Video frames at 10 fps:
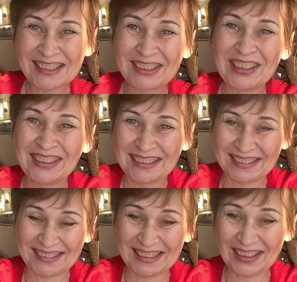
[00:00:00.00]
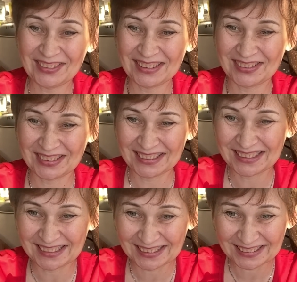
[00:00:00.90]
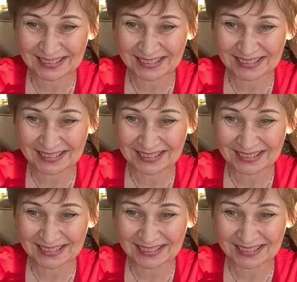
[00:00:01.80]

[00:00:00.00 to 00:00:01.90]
что ли, и ставить везде.